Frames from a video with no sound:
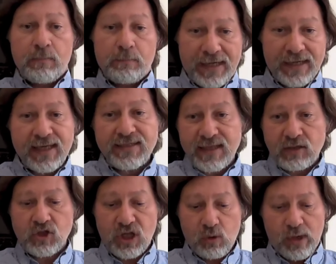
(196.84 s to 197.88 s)
perché
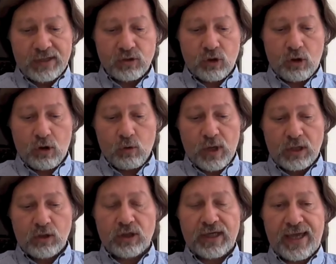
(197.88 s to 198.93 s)
stanno seguendo
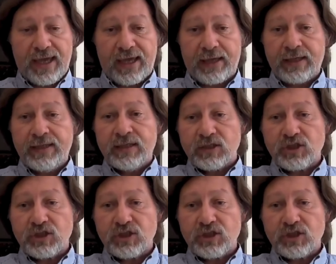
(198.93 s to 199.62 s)
quello che,